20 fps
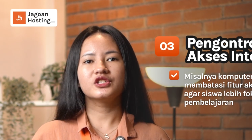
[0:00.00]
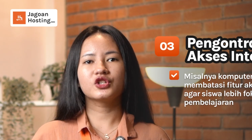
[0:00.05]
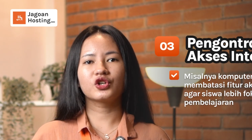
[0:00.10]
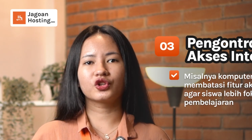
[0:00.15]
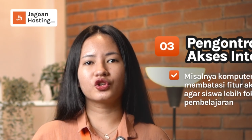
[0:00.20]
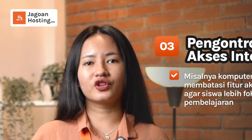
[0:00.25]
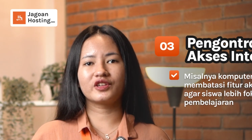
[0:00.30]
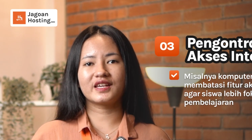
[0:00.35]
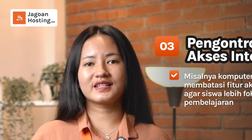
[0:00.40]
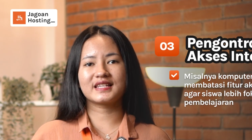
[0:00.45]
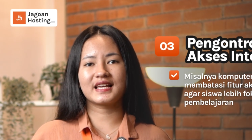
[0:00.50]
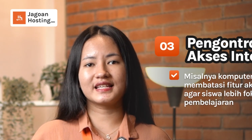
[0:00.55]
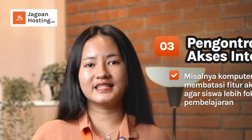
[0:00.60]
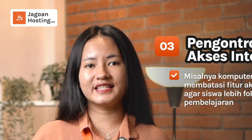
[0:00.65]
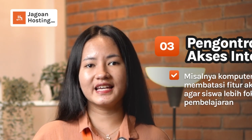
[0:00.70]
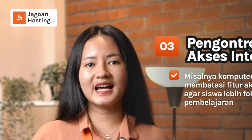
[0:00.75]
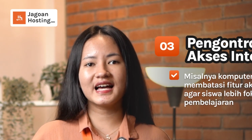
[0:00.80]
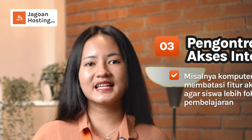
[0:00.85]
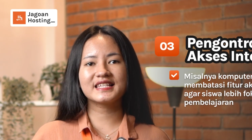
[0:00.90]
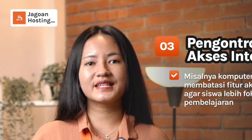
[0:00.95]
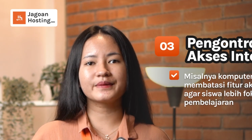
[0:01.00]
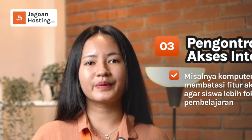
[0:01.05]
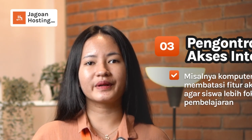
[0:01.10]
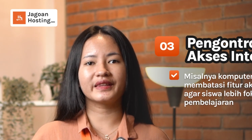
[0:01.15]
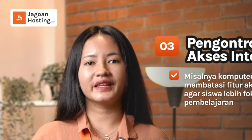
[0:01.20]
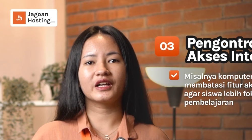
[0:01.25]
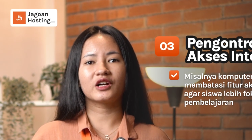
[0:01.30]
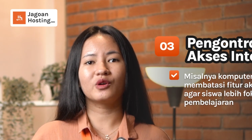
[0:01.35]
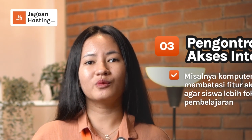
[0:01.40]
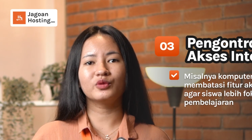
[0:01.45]
Contohnya saja
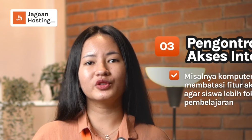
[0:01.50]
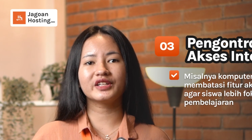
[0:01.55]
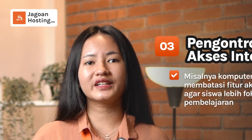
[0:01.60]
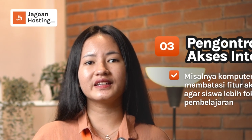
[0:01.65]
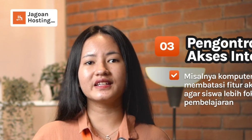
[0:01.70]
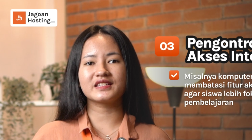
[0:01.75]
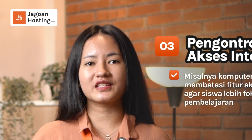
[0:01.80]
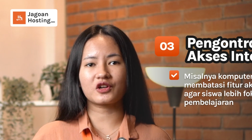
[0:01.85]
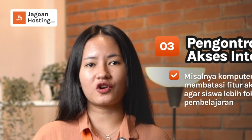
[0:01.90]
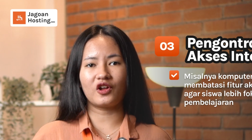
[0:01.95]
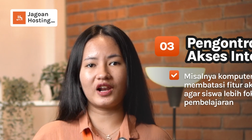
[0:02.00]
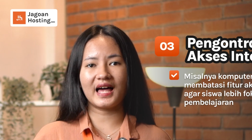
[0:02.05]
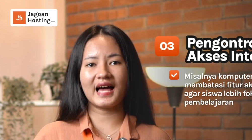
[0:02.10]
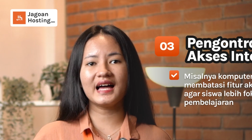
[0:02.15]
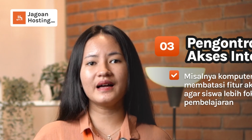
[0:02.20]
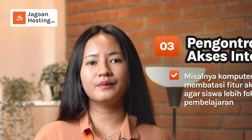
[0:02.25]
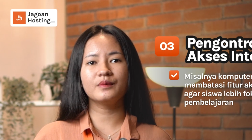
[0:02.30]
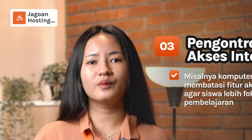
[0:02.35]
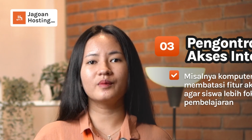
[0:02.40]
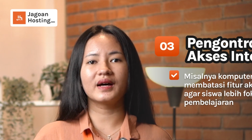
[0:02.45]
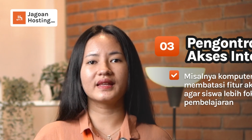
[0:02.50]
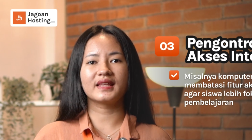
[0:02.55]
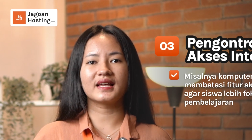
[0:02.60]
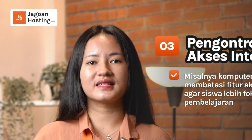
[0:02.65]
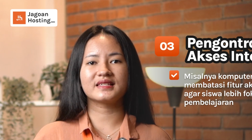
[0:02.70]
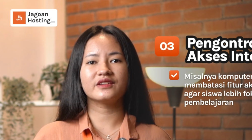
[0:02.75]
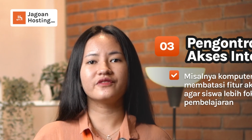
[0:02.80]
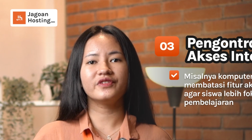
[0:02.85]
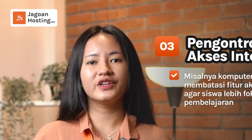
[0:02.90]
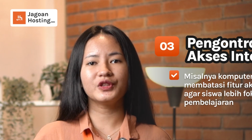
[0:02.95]
seperti komputer di sekolah
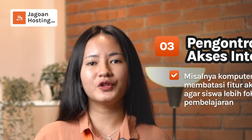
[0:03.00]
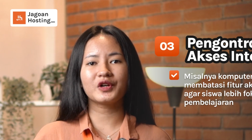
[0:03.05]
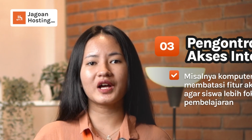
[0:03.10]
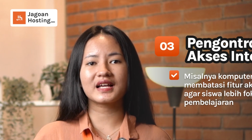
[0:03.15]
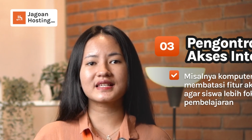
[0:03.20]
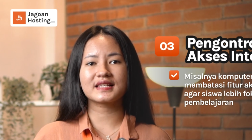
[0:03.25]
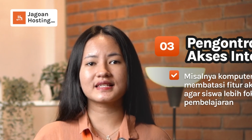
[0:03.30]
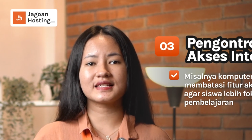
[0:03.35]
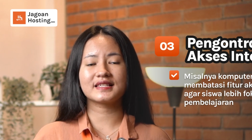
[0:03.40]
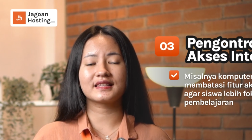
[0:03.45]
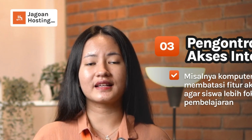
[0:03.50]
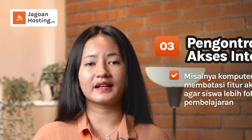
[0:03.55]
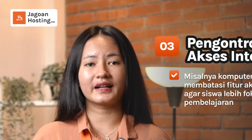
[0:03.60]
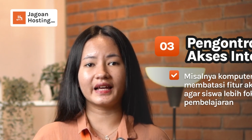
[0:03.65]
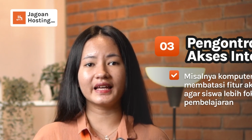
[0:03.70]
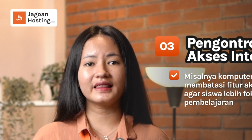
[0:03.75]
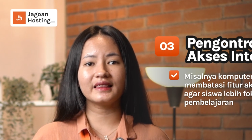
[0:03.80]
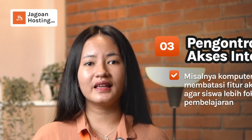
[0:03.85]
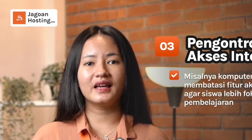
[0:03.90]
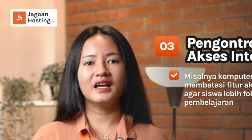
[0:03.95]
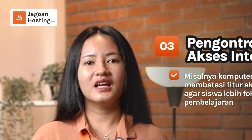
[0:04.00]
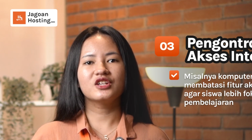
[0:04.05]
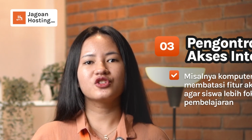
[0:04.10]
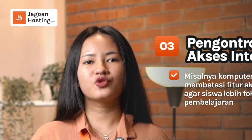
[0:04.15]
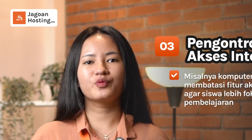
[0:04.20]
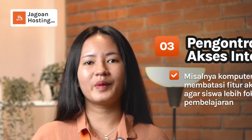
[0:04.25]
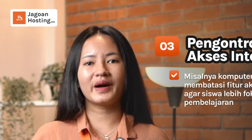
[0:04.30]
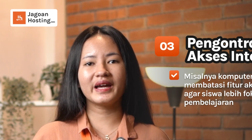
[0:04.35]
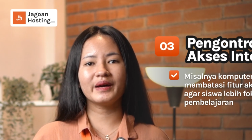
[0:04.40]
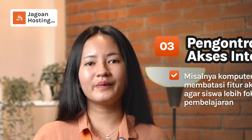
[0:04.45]
membatasi fitur akses internet
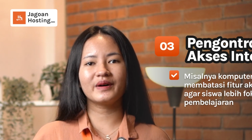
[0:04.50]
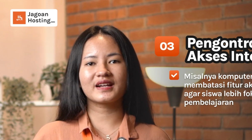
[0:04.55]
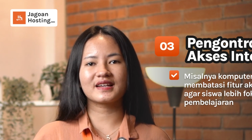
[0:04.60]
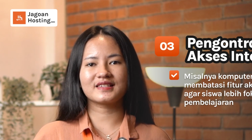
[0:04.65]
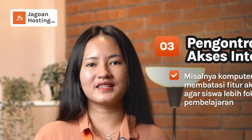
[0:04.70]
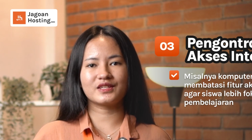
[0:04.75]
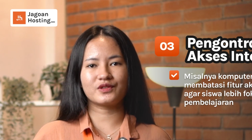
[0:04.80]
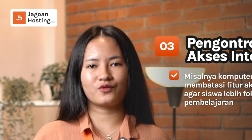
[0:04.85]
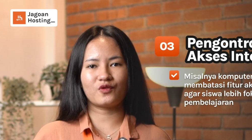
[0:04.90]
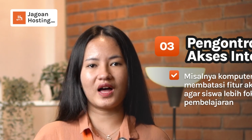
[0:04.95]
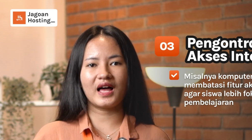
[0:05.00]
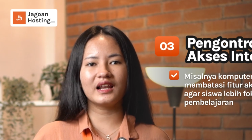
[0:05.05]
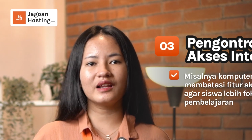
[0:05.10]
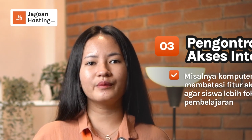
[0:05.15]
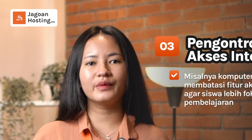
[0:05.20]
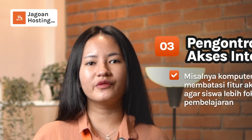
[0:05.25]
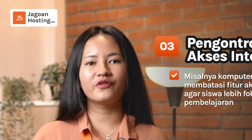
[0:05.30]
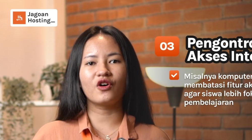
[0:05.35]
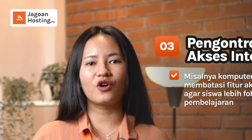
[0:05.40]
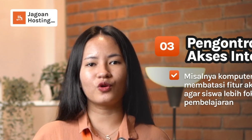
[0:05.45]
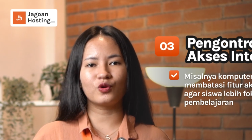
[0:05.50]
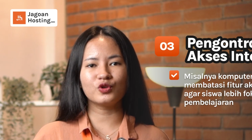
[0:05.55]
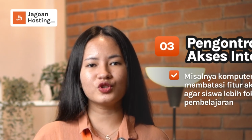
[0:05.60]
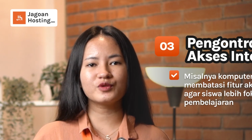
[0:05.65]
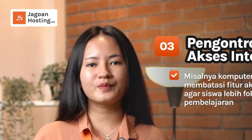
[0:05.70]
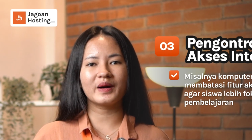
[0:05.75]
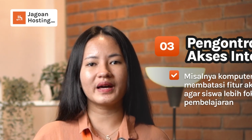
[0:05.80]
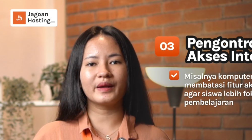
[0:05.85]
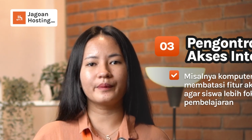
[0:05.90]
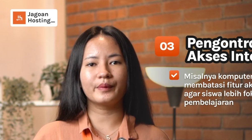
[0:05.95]
supaya para siswa lebih
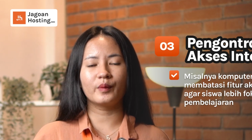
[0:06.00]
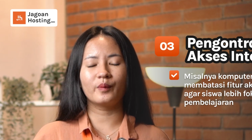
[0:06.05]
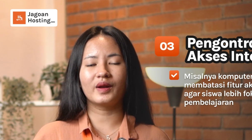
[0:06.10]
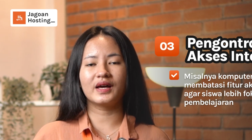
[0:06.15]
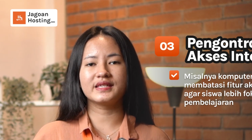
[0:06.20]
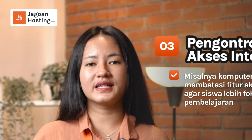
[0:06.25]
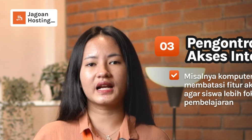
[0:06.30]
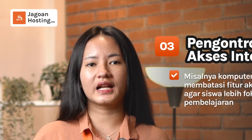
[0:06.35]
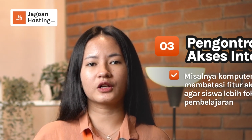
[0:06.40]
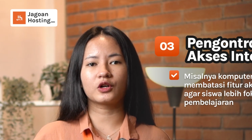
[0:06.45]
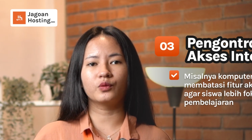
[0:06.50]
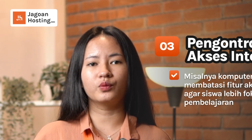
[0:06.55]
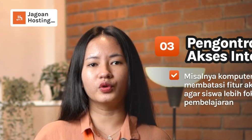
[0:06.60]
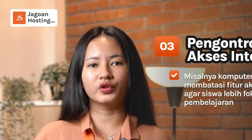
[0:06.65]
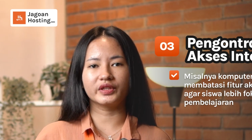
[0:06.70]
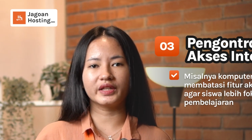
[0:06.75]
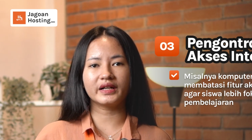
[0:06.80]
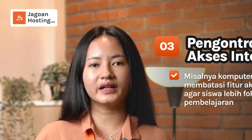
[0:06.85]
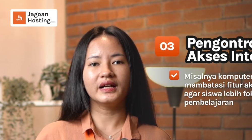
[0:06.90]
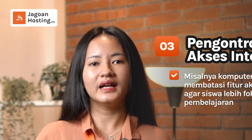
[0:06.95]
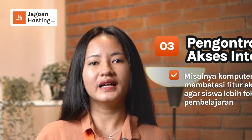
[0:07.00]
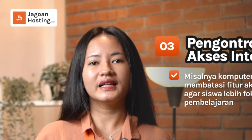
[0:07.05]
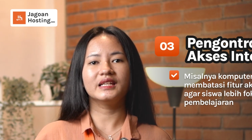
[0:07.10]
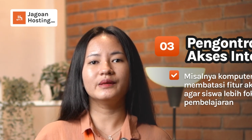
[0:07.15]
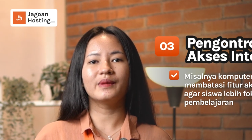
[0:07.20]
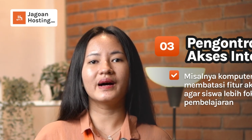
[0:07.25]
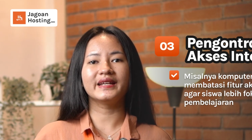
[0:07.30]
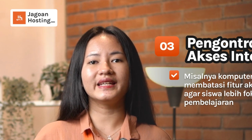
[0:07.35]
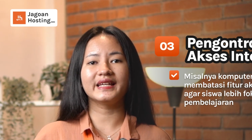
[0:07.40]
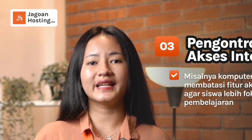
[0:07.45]
fokus pada pembelajaran komputer
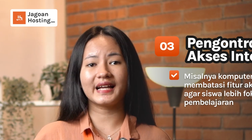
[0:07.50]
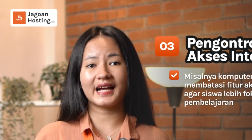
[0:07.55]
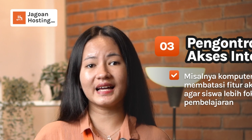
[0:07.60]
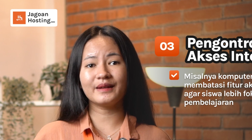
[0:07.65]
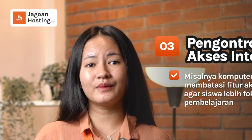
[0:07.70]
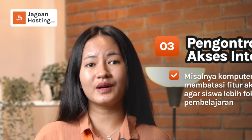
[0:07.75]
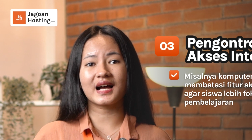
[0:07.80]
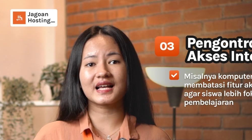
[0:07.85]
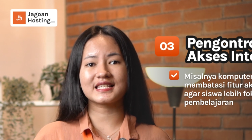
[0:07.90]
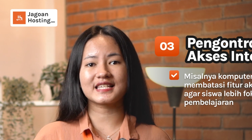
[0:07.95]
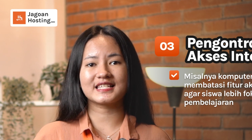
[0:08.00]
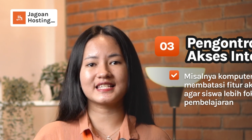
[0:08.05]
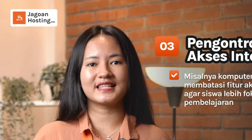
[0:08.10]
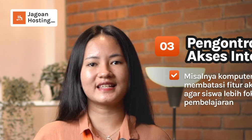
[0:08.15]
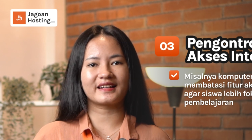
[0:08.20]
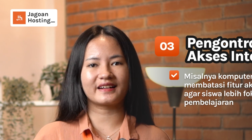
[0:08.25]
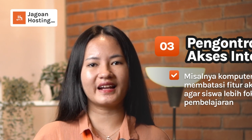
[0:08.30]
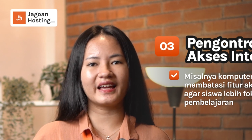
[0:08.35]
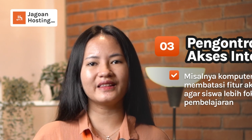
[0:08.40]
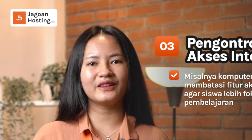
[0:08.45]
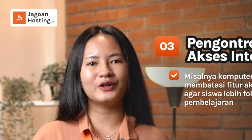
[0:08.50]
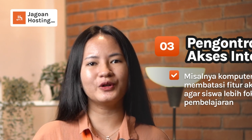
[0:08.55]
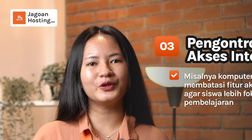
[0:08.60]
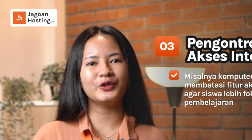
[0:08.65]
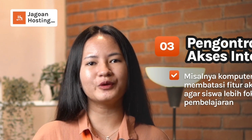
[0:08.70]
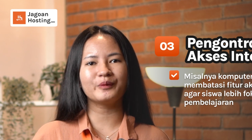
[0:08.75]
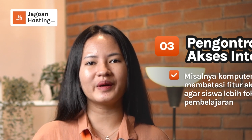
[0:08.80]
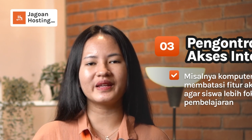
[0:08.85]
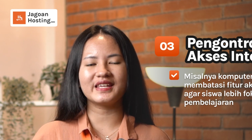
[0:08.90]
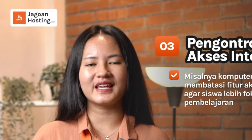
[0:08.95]
dibandingkan mengakses internet
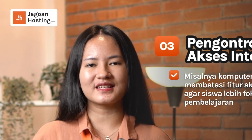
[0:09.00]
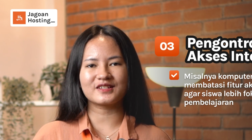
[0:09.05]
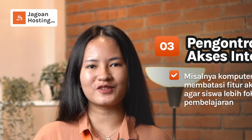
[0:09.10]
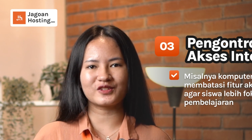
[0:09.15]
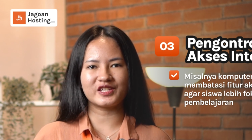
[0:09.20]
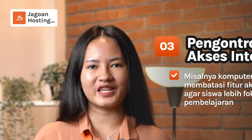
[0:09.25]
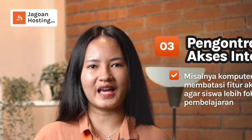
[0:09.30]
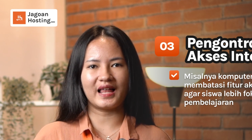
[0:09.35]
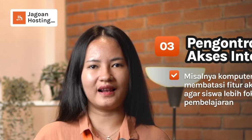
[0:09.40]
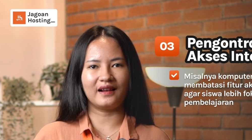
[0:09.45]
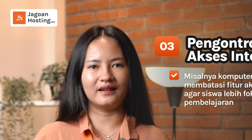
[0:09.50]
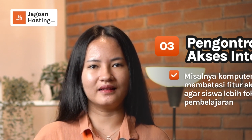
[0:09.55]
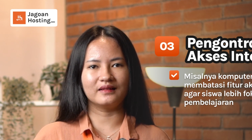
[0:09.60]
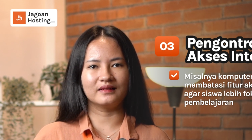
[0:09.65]
untuk media sosial.